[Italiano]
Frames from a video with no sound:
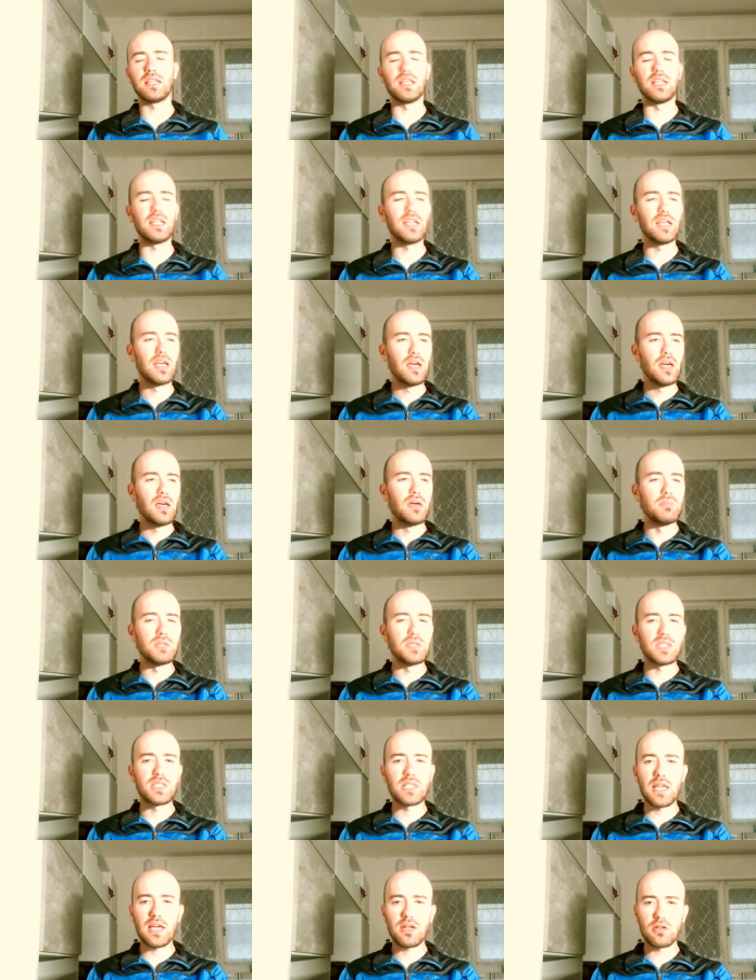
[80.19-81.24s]
di
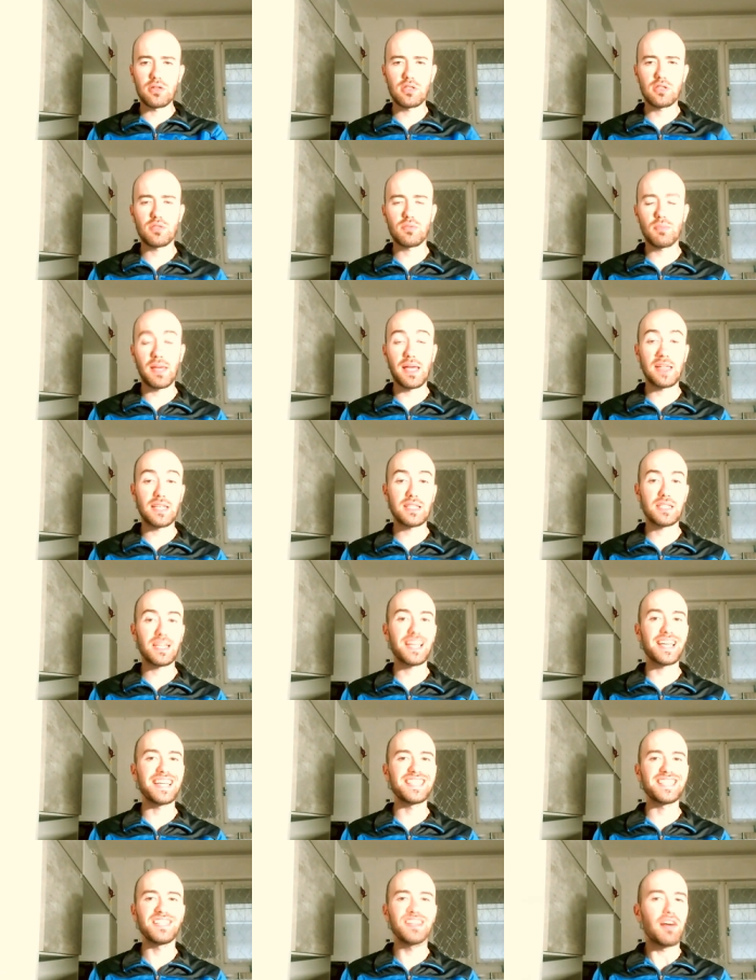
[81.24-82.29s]
mistero suspense
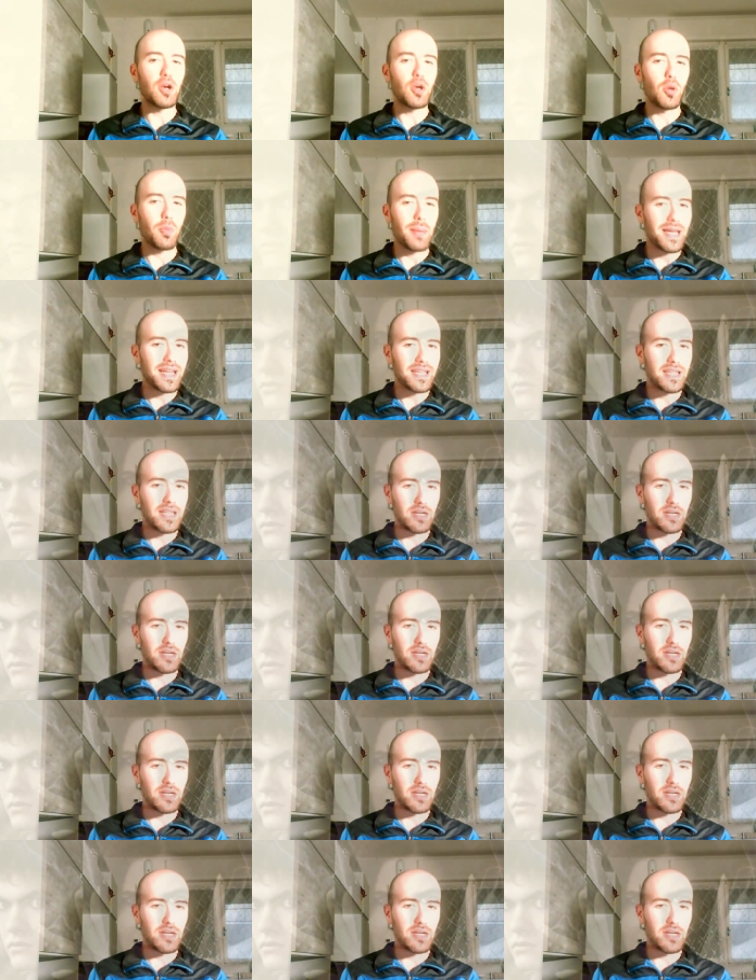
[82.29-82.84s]
che si vanno a perdere